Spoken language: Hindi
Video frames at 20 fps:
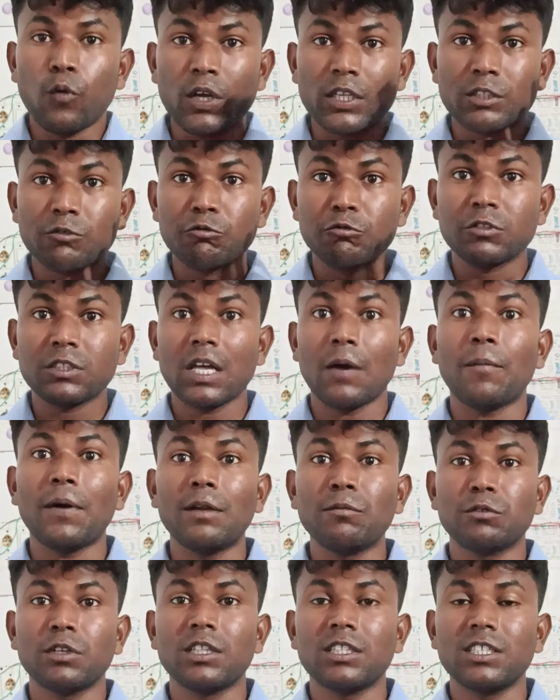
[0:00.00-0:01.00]
वास्तविकता
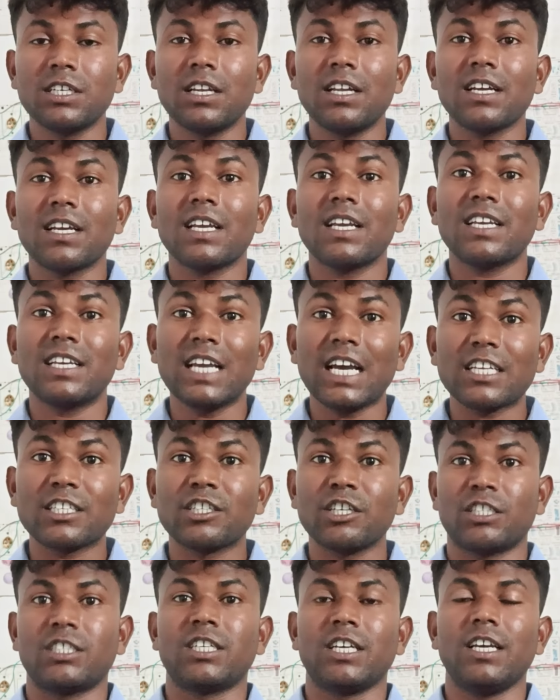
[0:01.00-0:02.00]
मान चलती है ना क्या
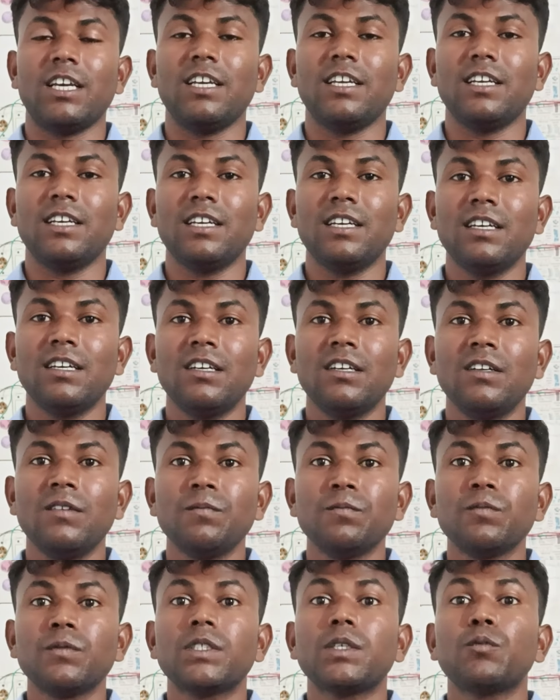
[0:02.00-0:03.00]
सच है
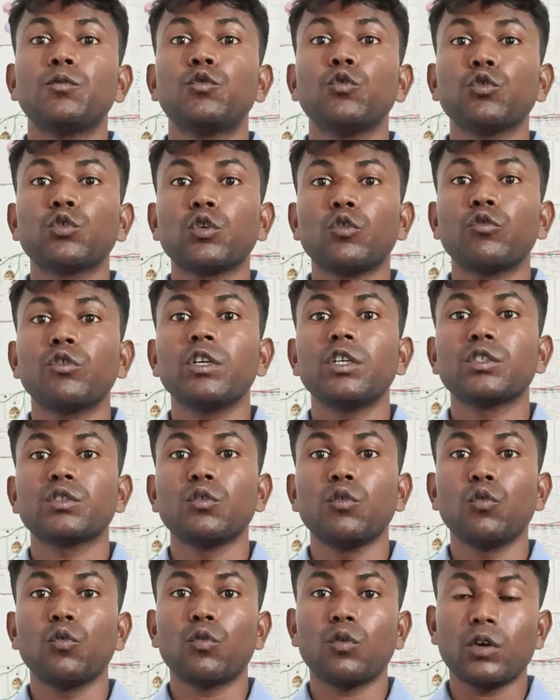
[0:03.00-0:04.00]
जब 200 सौ डेढ़
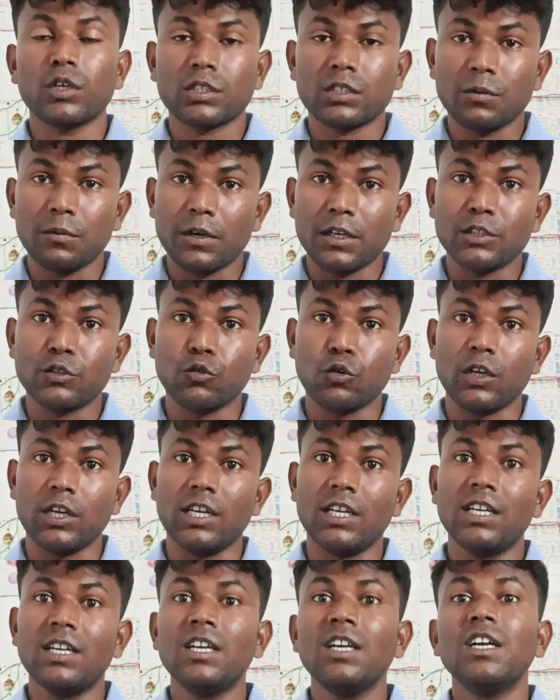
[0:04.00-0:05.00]
लोग कस्टमर जो
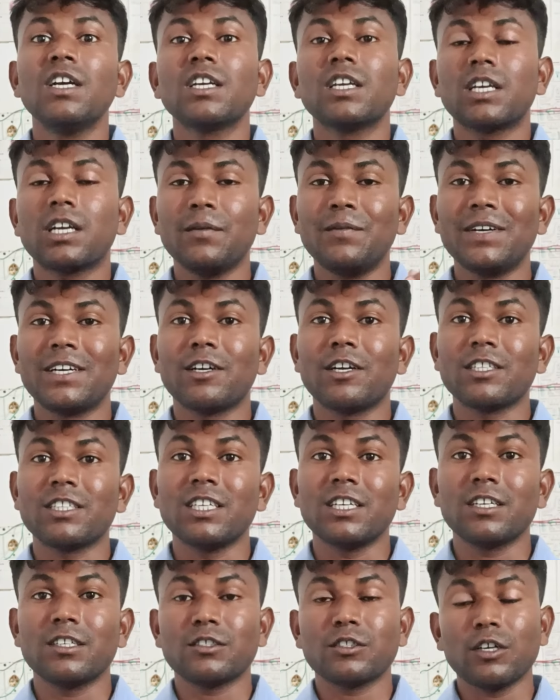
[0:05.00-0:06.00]
है कमेंट
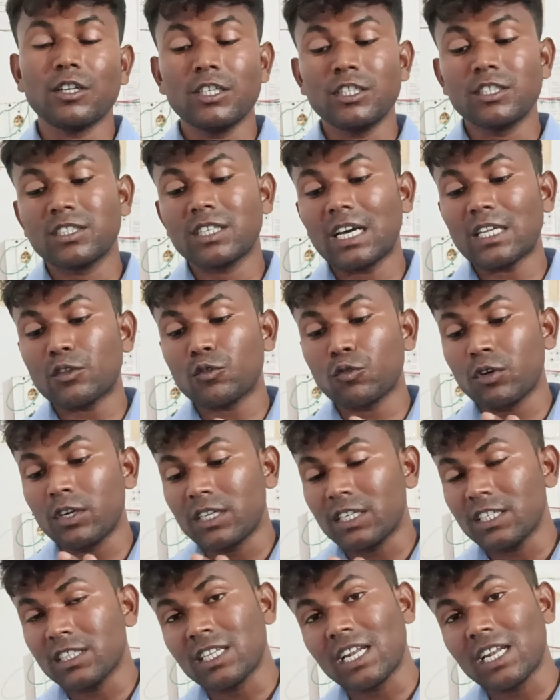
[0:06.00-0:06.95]
करते हैं कि सर इसका तो रेट